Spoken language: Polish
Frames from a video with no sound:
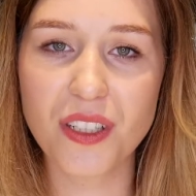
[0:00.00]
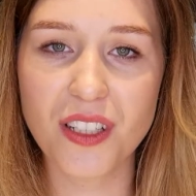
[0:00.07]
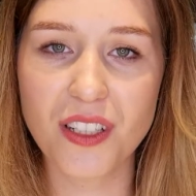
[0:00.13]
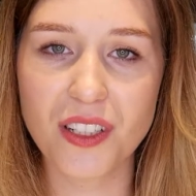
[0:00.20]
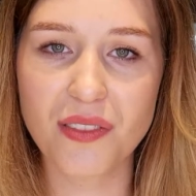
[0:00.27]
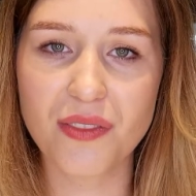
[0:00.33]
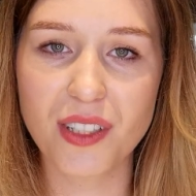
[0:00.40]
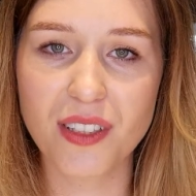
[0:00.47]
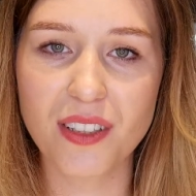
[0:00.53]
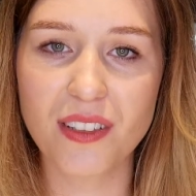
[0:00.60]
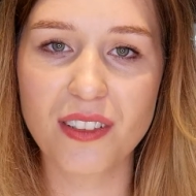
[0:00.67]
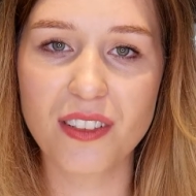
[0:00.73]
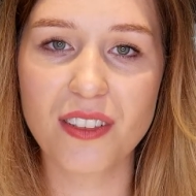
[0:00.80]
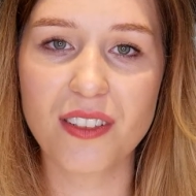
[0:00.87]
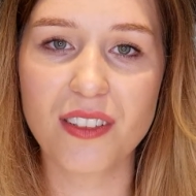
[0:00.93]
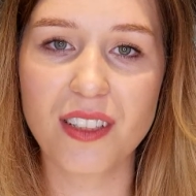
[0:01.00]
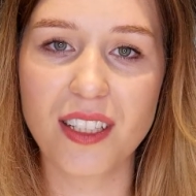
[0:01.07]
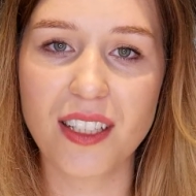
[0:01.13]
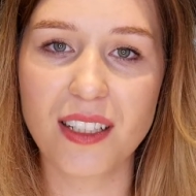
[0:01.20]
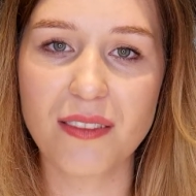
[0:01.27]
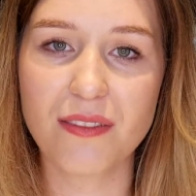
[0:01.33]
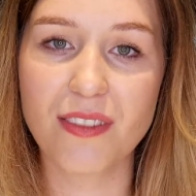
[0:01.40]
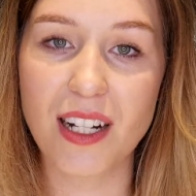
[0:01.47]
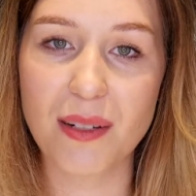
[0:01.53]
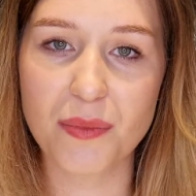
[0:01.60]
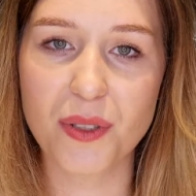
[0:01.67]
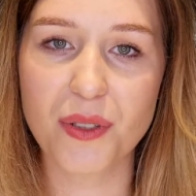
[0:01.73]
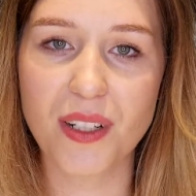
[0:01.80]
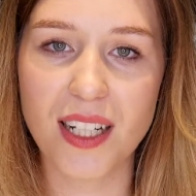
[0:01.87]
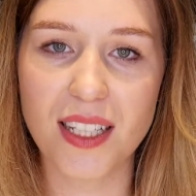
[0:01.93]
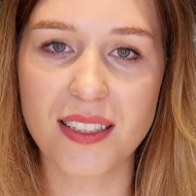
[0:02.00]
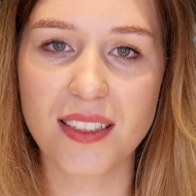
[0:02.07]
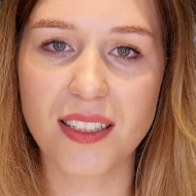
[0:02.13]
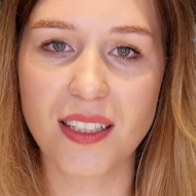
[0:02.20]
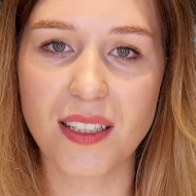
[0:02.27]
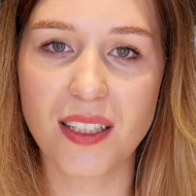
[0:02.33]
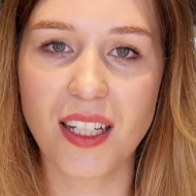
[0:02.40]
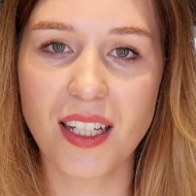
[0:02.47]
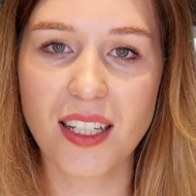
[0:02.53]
ich żywotność i Wam przy okazji